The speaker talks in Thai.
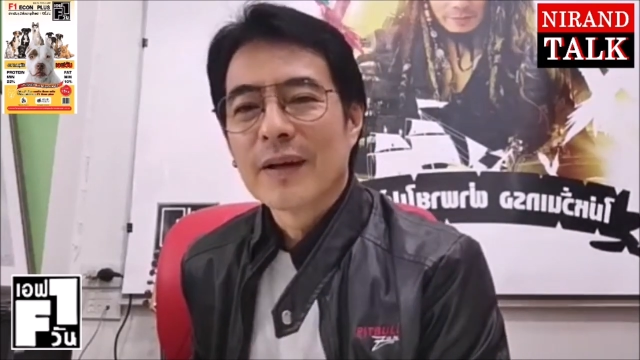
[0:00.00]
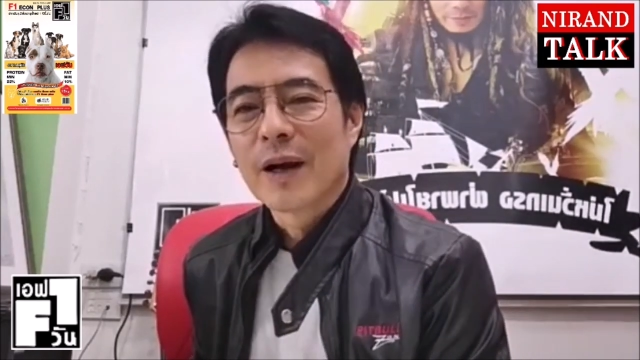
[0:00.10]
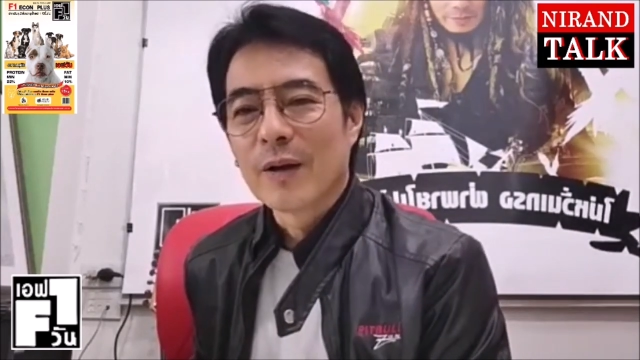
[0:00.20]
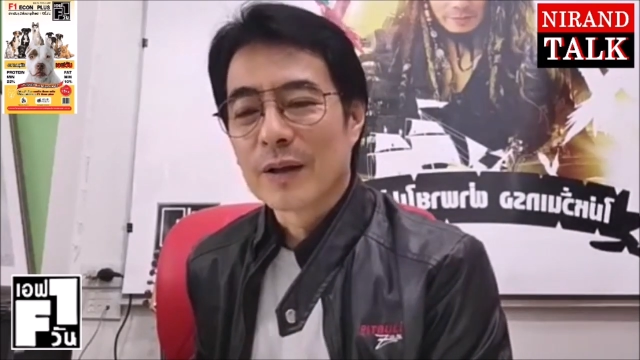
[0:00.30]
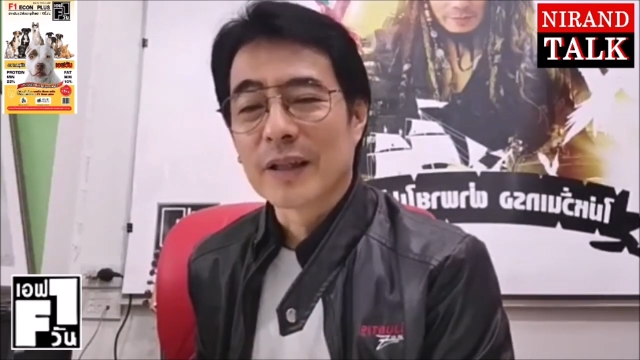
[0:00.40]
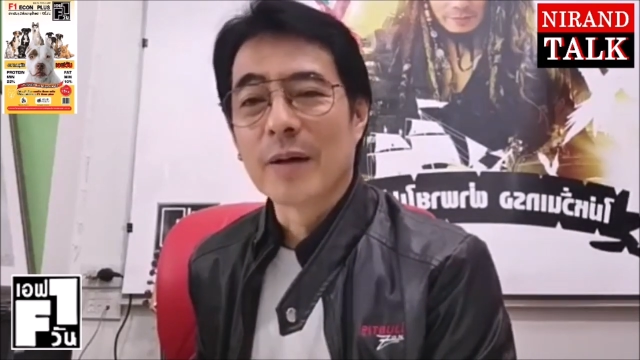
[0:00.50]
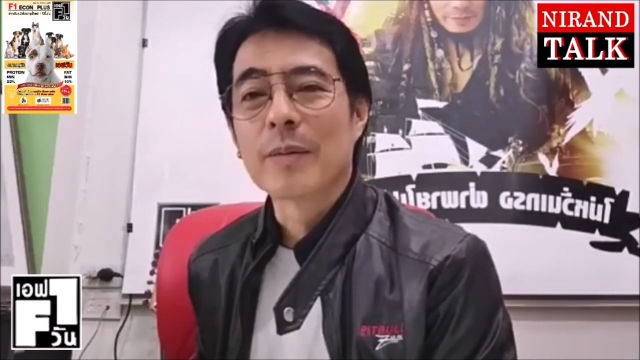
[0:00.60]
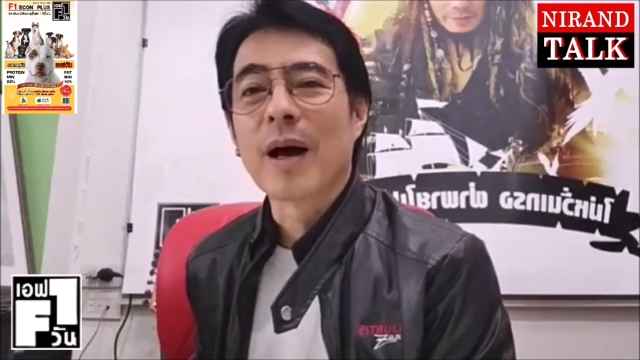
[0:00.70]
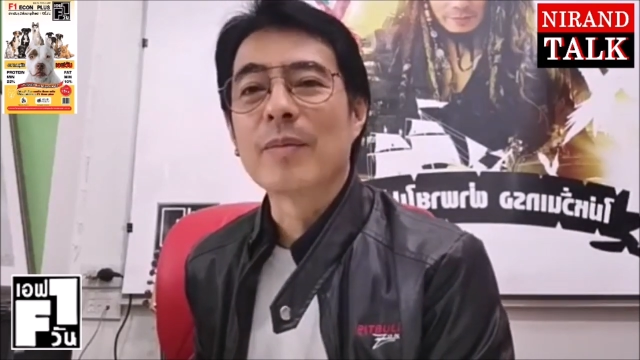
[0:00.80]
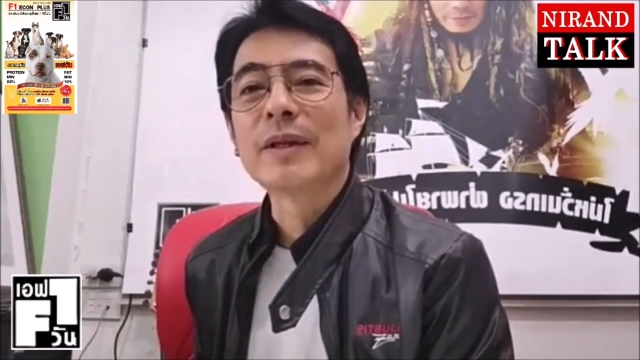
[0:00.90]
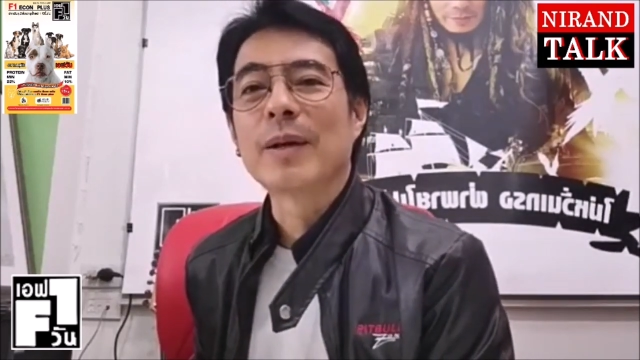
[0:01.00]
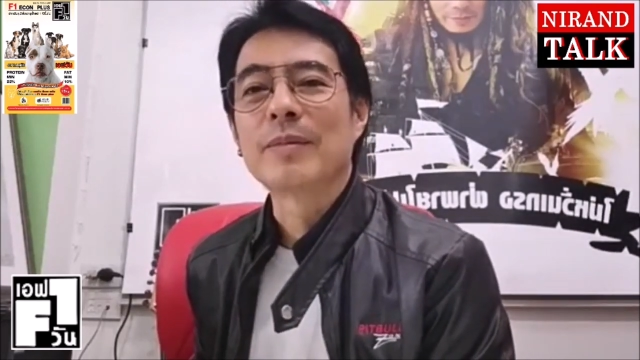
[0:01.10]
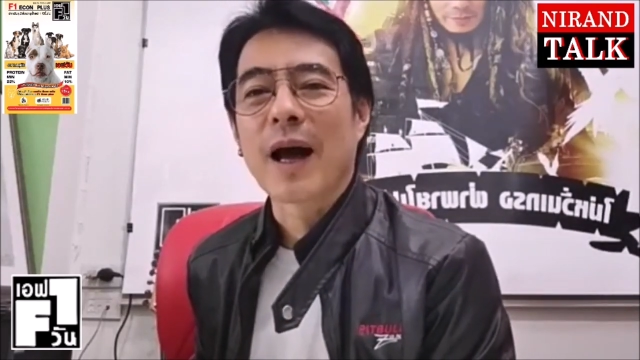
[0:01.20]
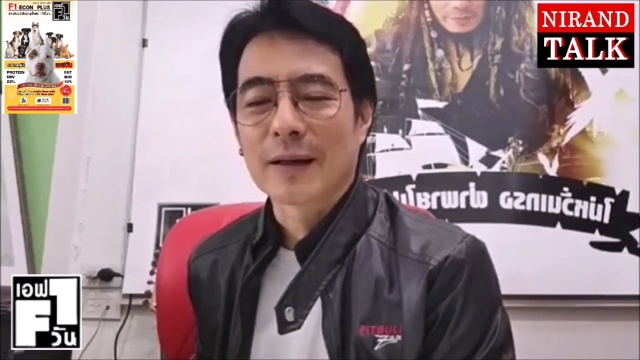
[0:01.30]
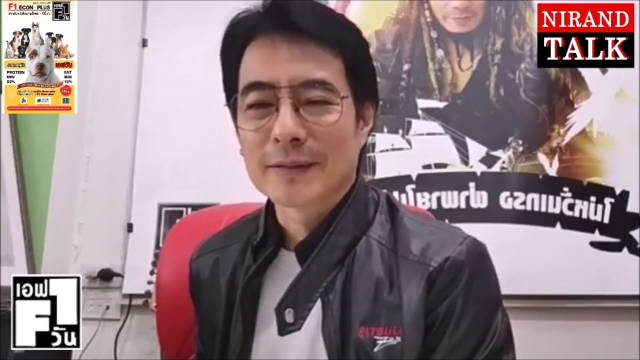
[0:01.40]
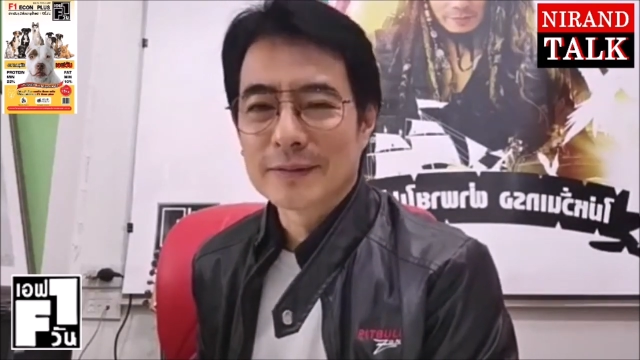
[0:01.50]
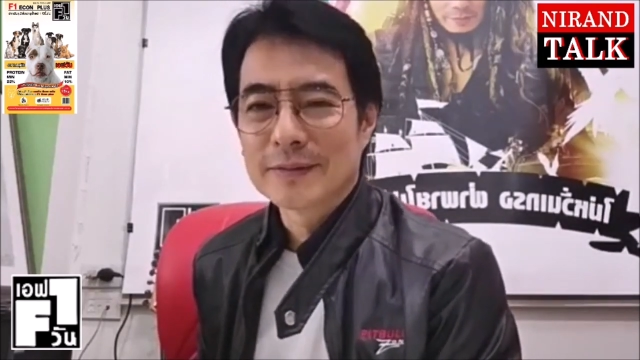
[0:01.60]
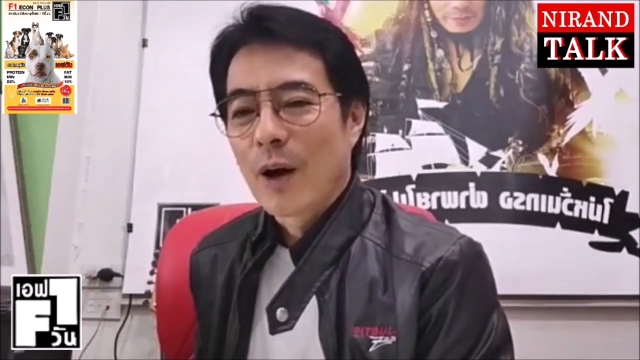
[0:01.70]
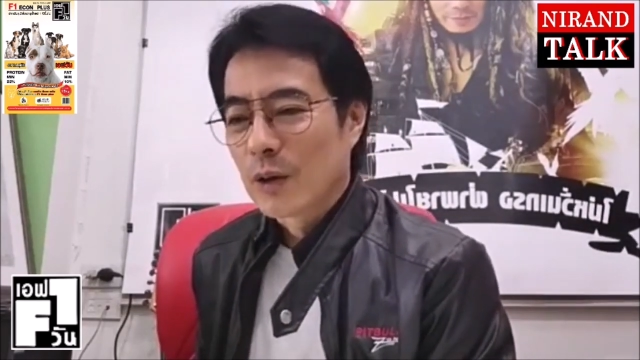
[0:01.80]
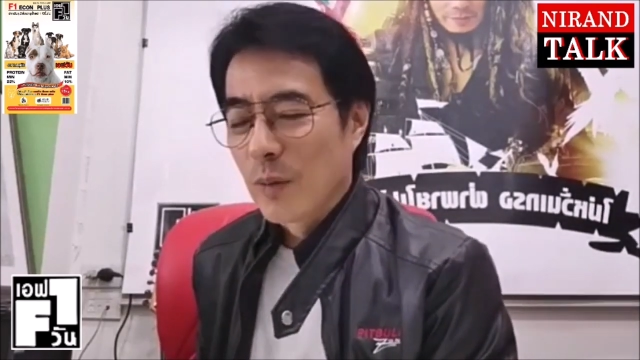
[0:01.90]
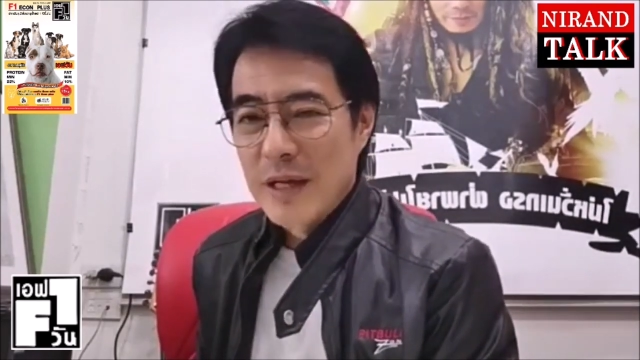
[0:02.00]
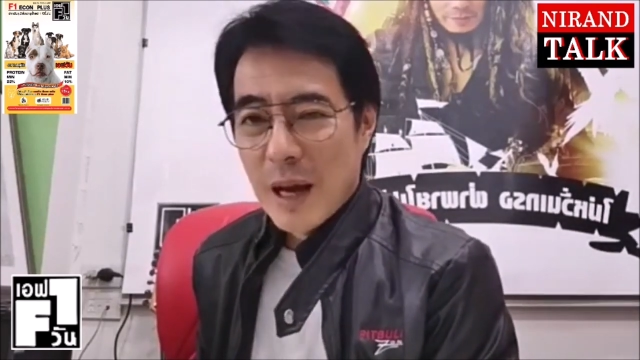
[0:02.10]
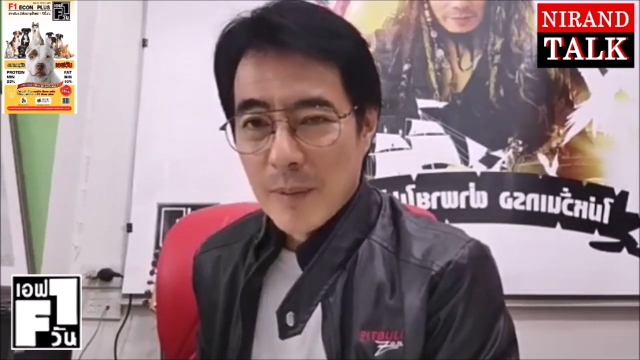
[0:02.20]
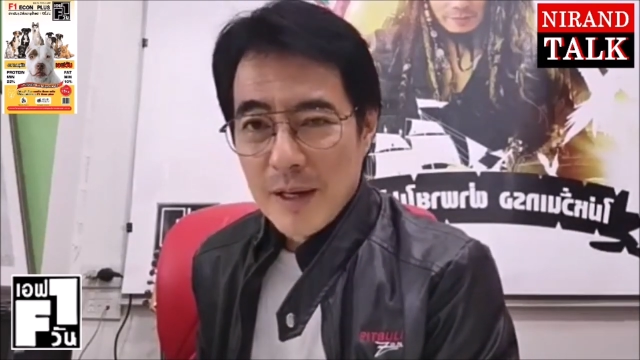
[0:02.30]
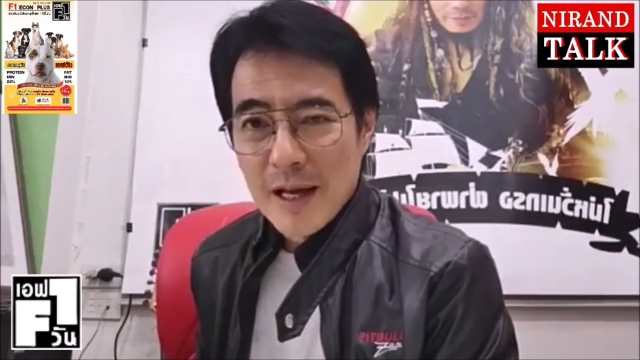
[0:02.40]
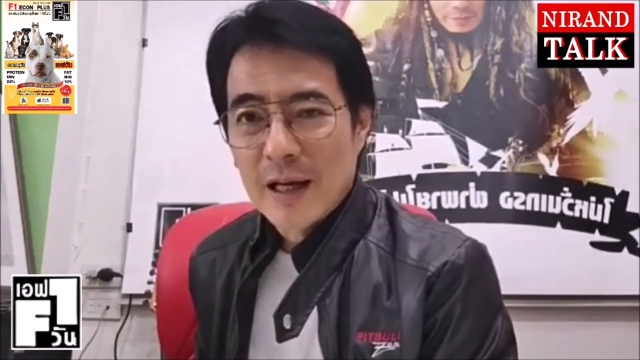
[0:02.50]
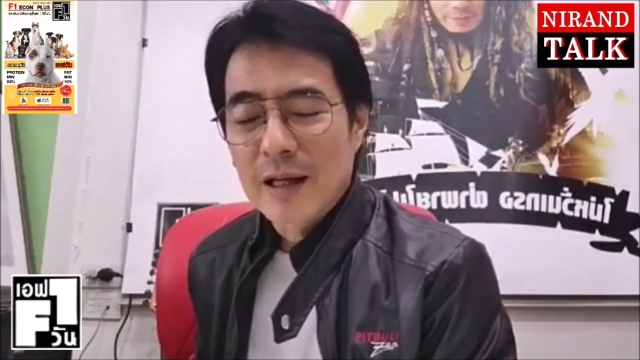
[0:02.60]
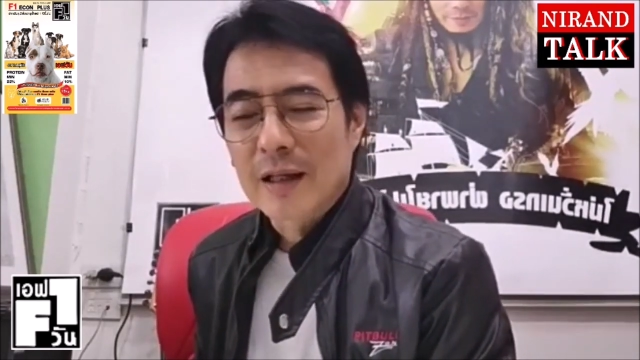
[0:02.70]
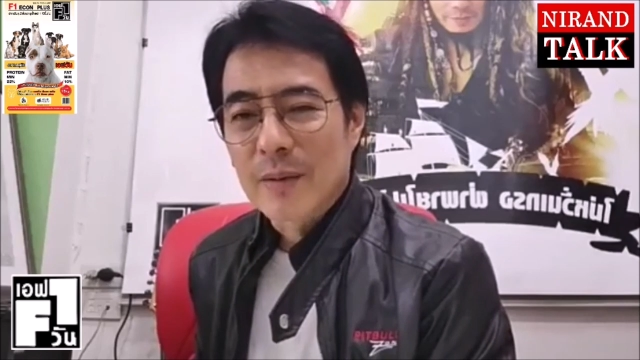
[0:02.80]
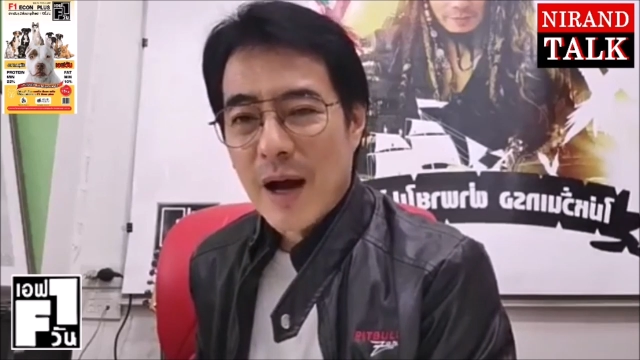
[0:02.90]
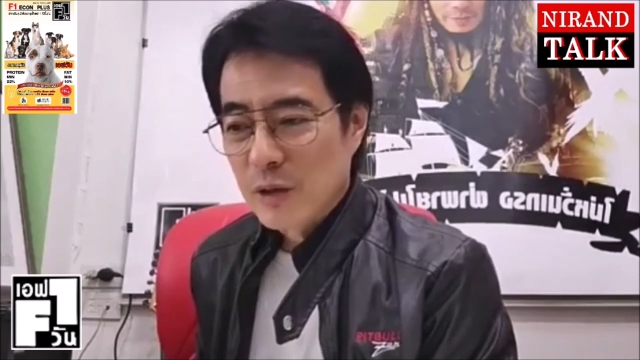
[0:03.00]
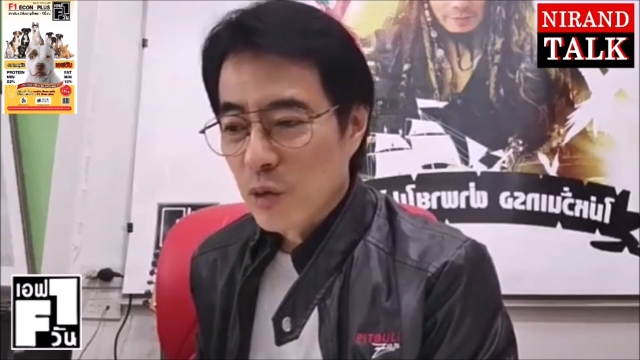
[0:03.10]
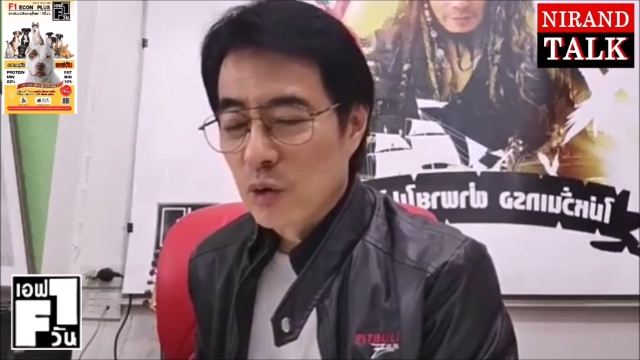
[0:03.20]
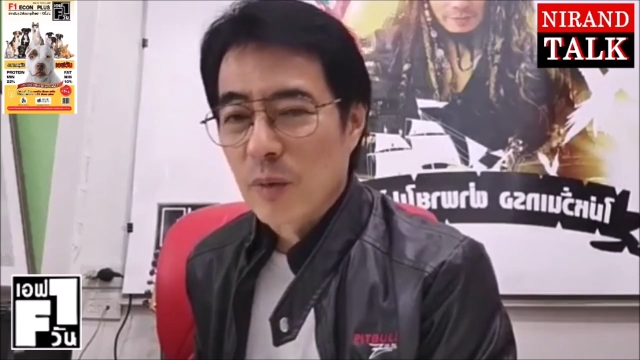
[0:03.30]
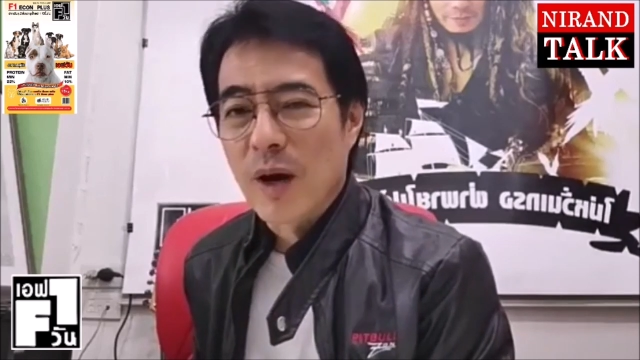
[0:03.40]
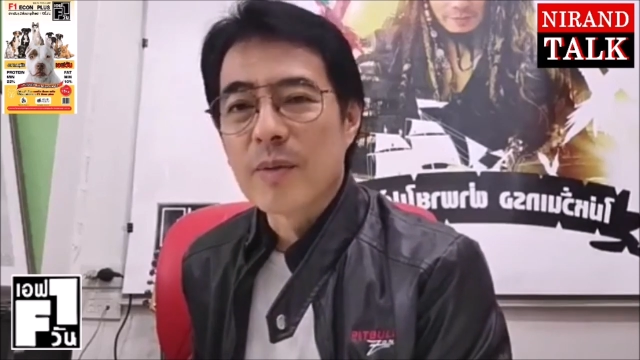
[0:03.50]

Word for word: เขายังเติมน้ำมันไม่เต็มถังเขาต้องพยายามเลี้ยงให้รัฐบาลอยู่ต่อไป